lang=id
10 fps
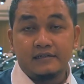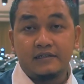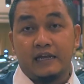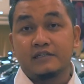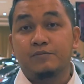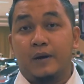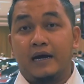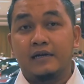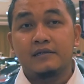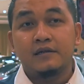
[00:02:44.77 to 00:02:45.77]
style Jepang.
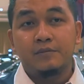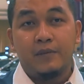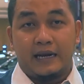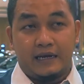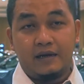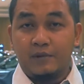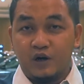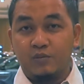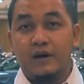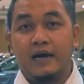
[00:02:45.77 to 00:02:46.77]
Mereka
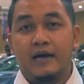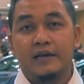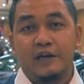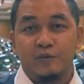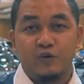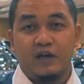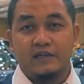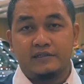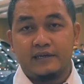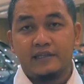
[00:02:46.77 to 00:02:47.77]
berlomba dari
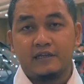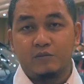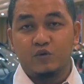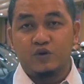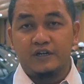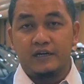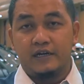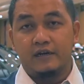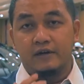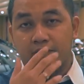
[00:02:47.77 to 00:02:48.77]
mulai cat,
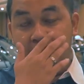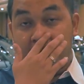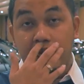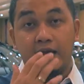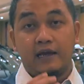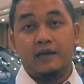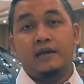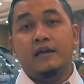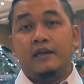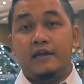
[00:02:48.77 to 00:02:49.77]
kemudian velg,
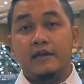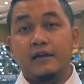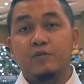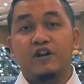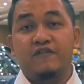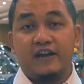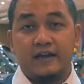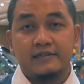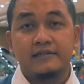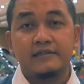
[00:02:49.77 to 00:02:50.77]
hingga
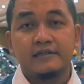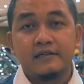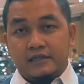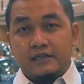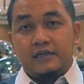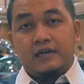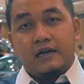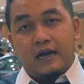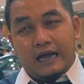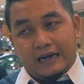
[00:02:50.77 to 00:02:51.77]
modifikasi ke
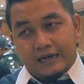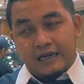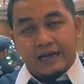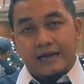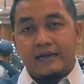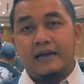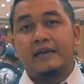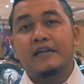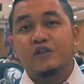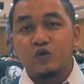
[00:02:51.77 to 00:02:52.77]
arah
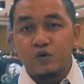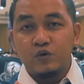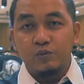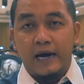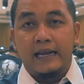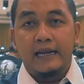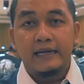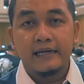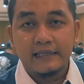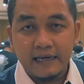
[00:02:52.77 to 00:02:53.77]
kaki-kaki yaitu ban.
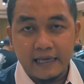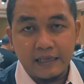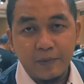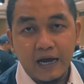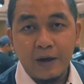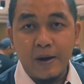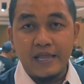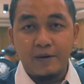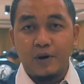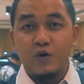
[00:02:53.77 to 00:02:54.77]
Kita lihat apakah
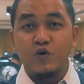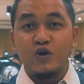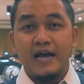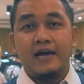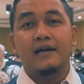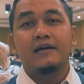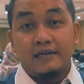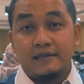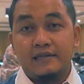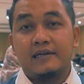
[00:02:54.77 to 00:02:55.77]
banyak pengguna
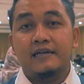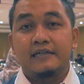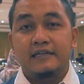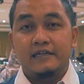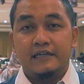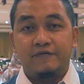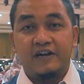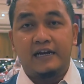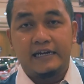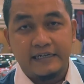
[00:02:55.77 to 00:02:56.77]
akselera di
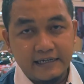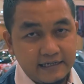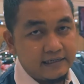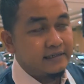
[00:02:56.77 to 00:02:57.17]
event kali ini